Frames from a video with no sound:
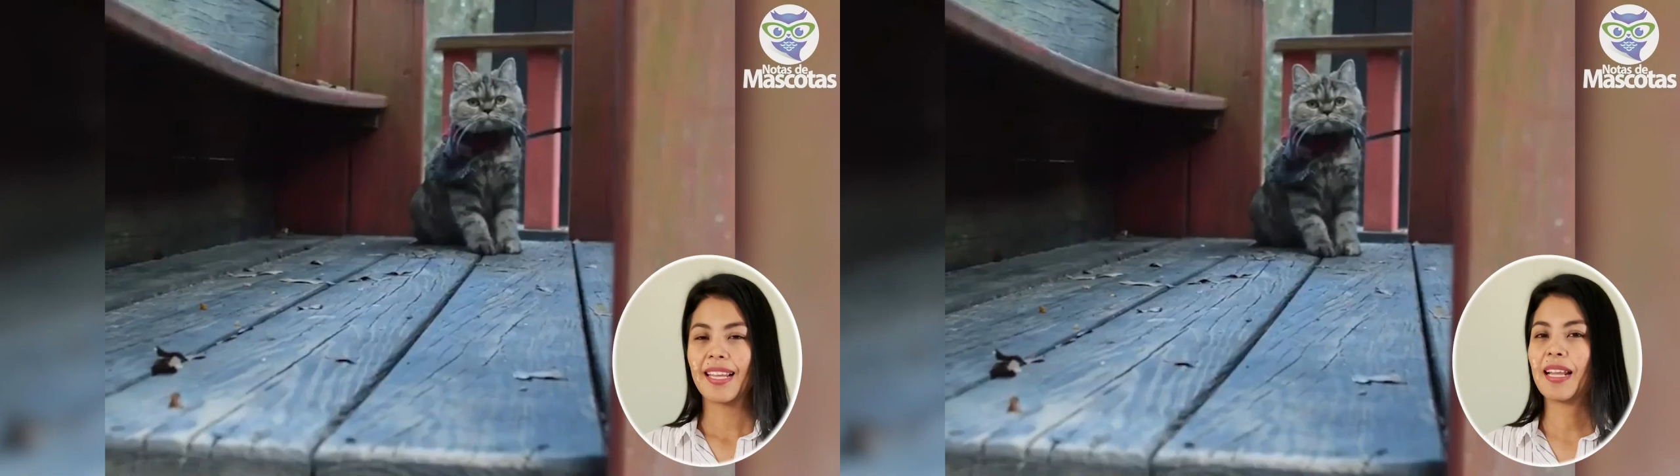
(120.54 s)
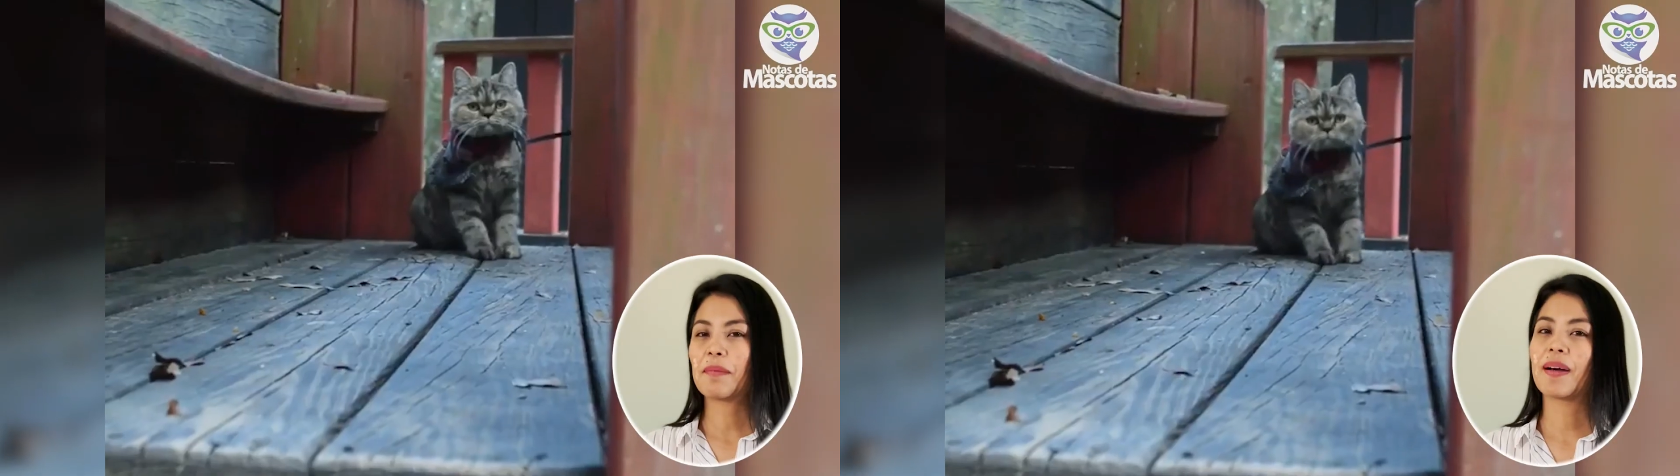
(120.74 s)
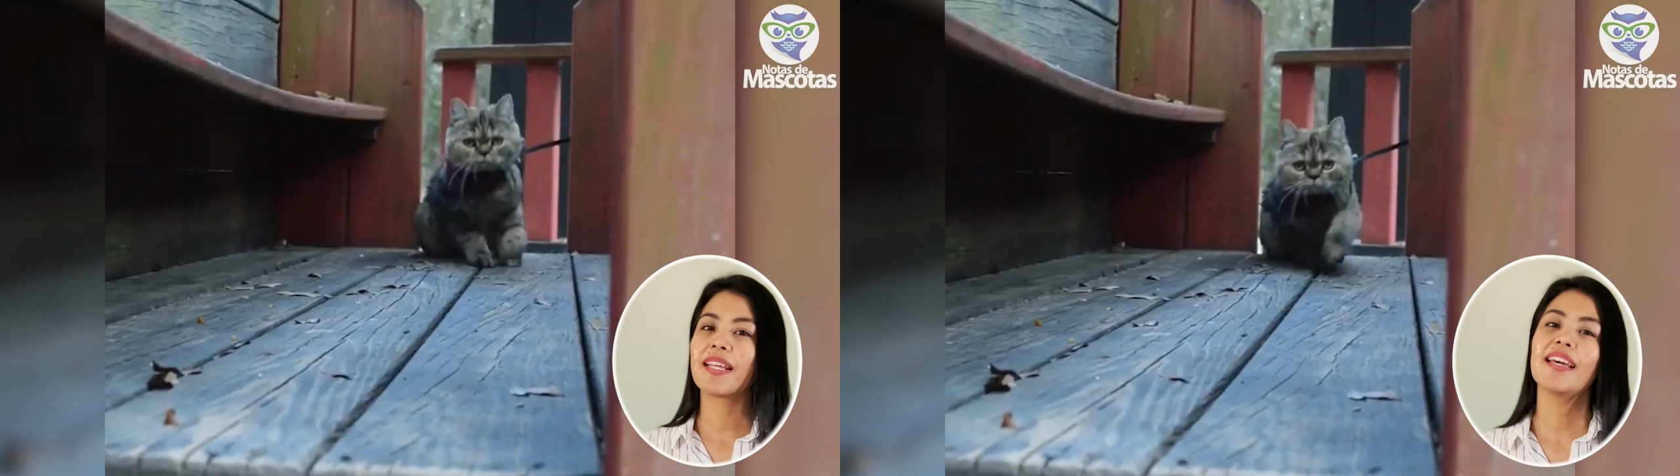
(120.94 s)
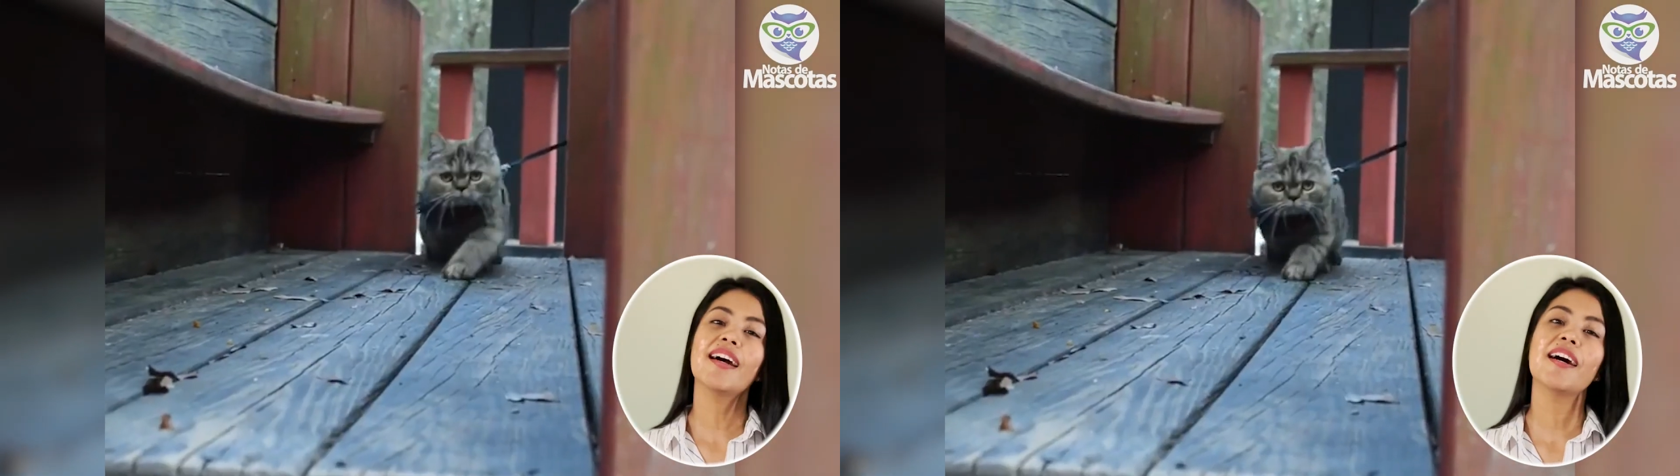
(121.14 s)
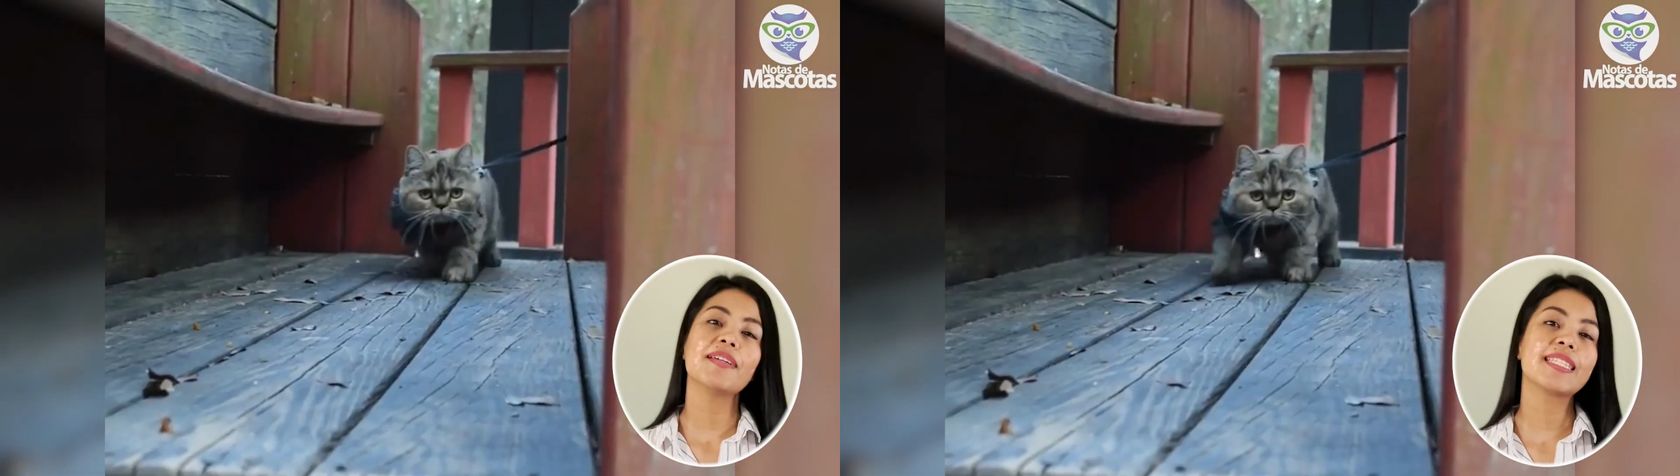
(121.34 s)
La
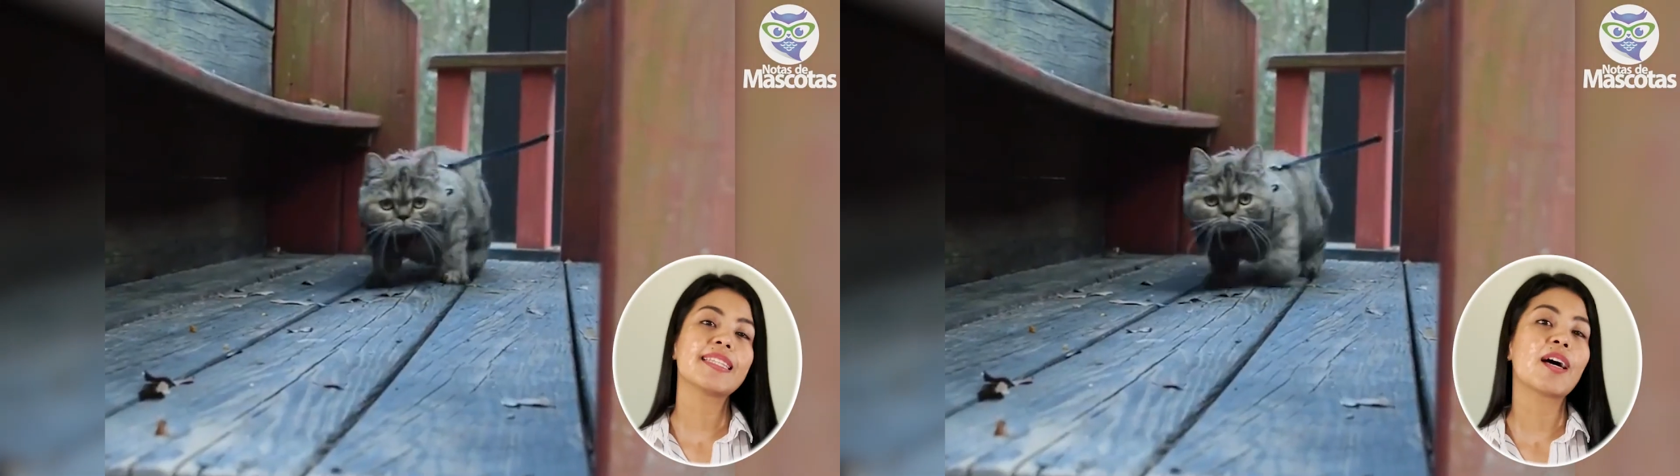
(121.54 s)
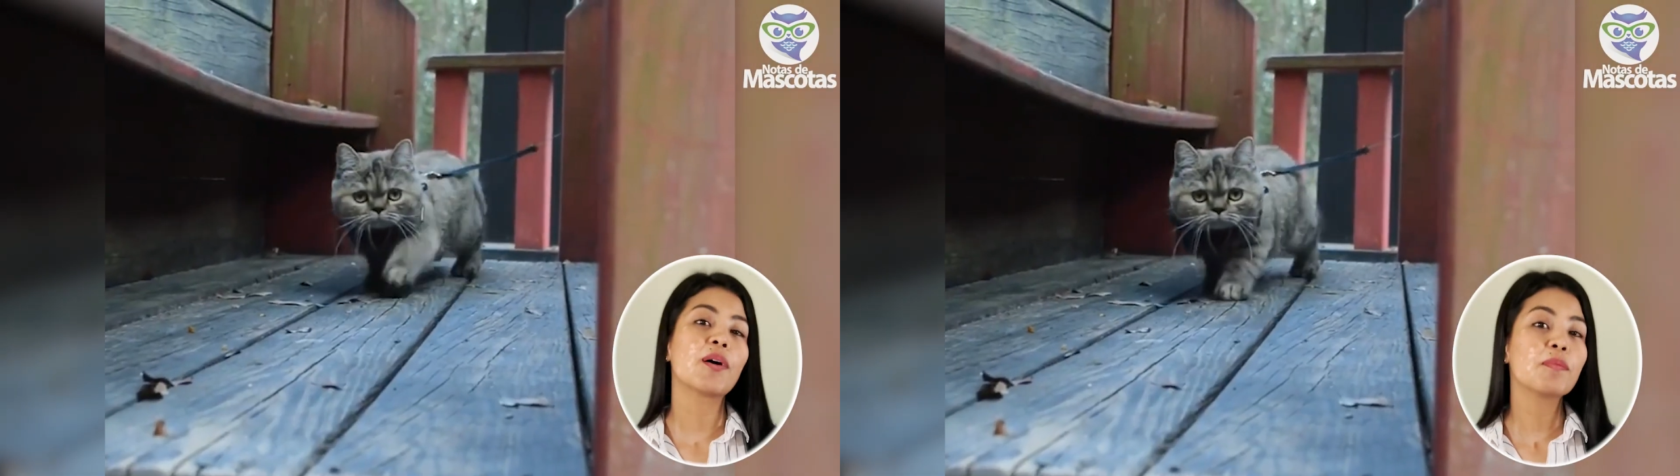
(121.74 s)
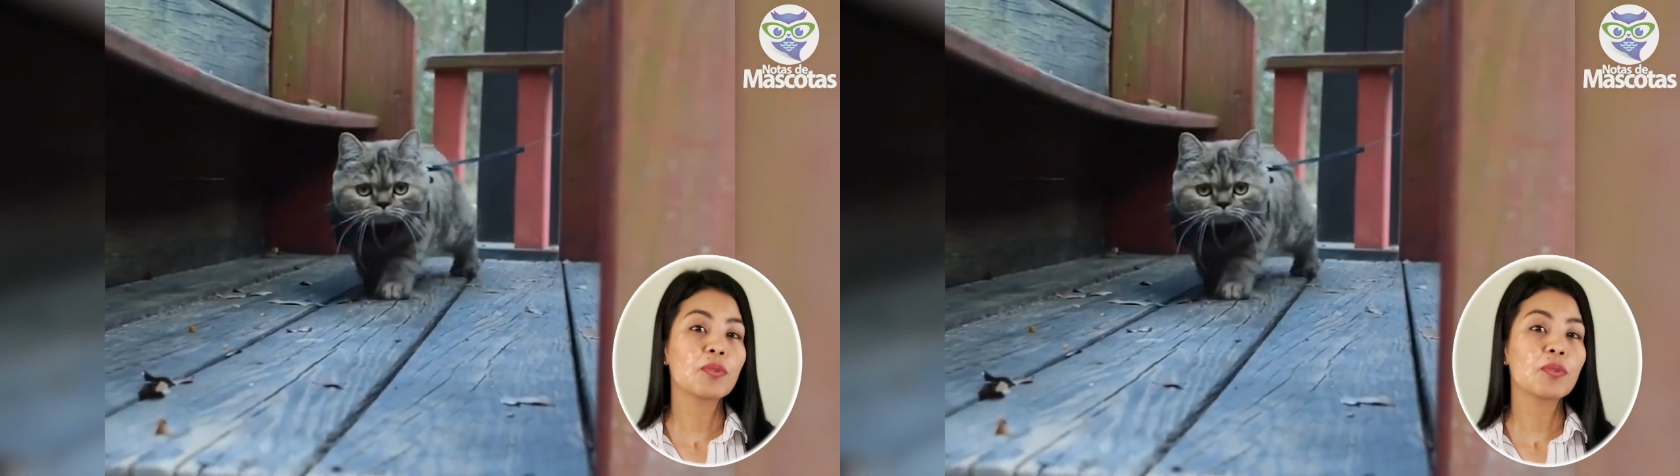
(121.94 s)
pareja ha visitado